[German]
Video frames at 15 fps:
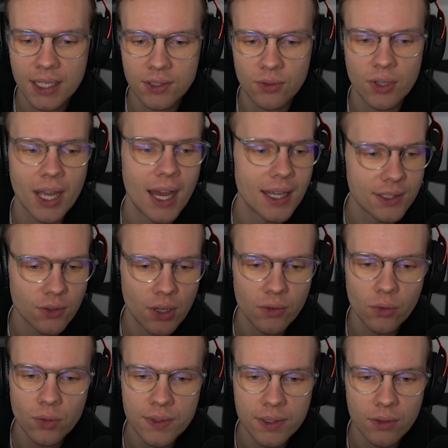so, ja, so ein
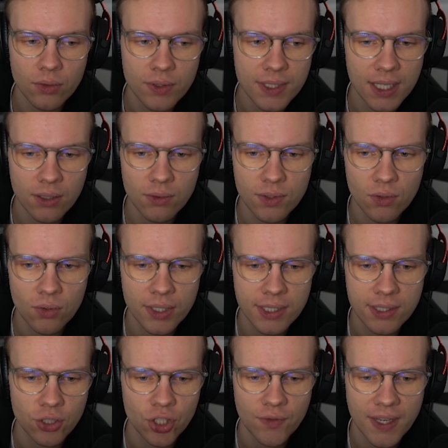Un Unsinn und so, das ist
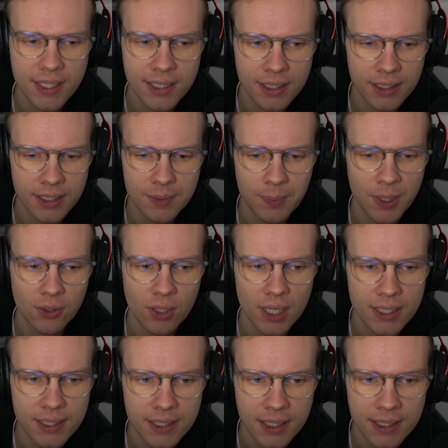doch Schwachsinn, das bringt doch
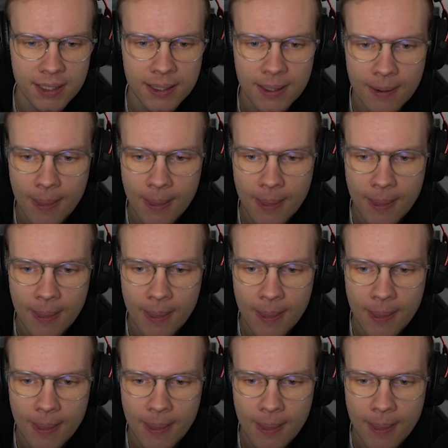alles nichts